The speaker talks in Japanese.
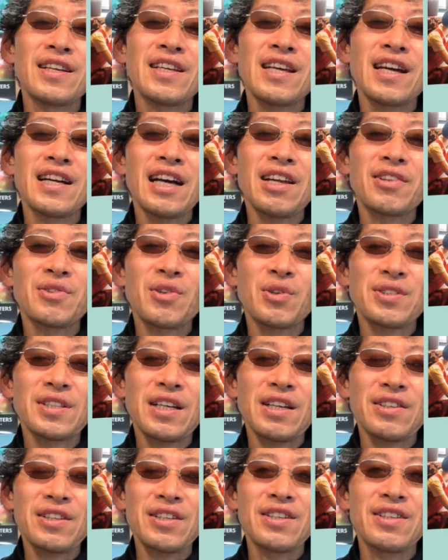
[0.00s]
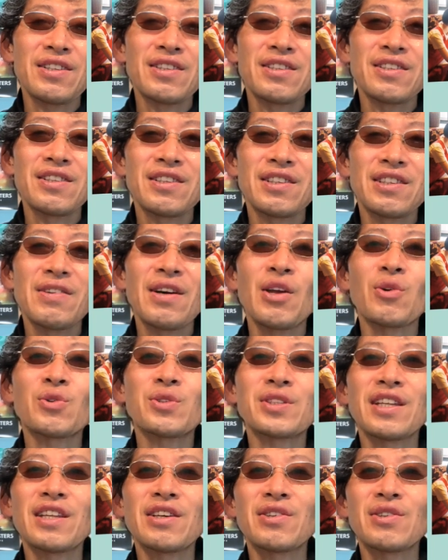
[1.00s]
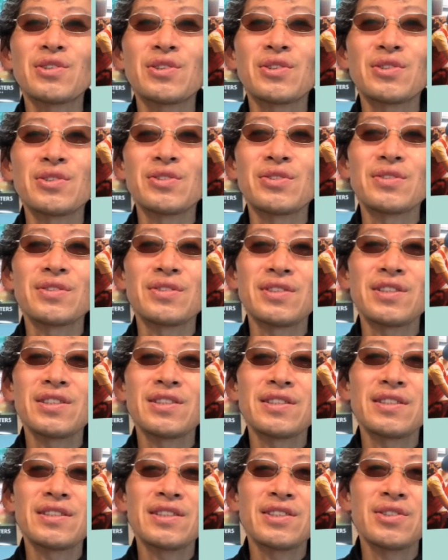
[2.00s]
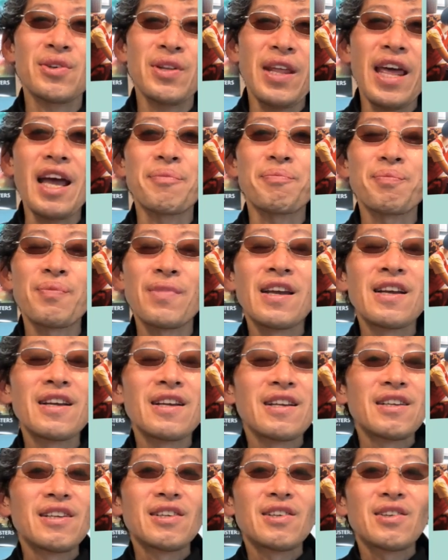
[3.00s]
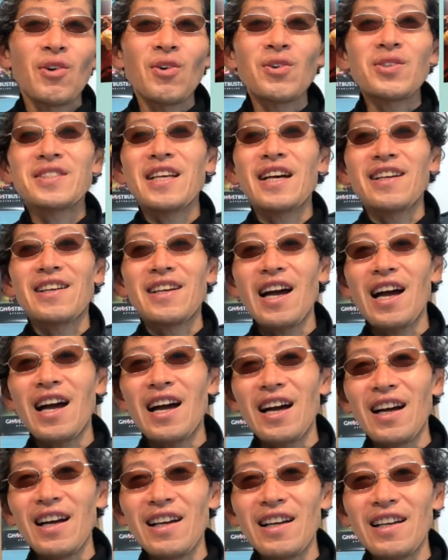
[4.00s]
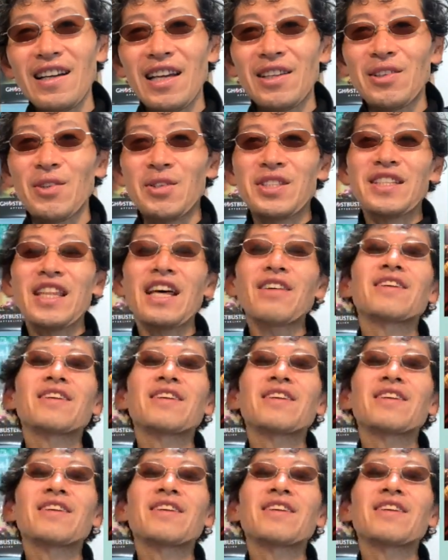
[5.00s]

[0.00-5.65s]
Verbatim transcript: 力也監督作品にはよく出てくる人で、奥さんが、えっと、志田